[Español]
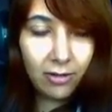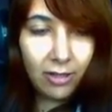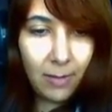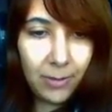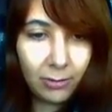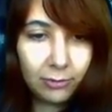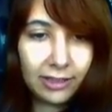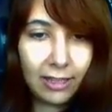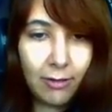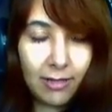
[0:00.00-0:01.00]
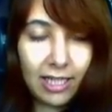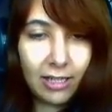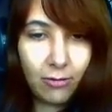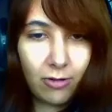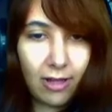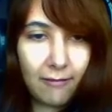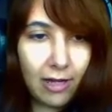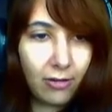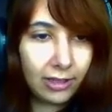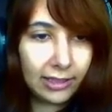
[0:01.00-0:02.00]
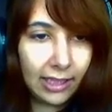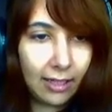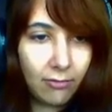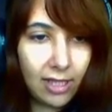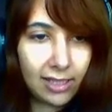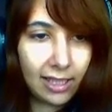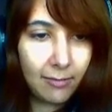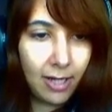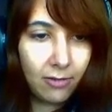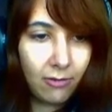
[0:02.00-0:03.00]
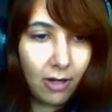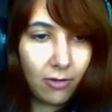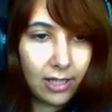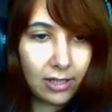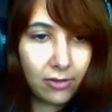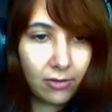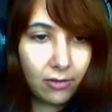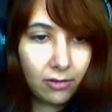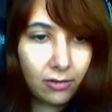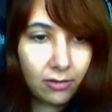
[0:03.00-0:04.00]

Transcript: Una pregunta, ¿no habrá ninguno de abajo que tenga un hacha de mano o algo de eso, no?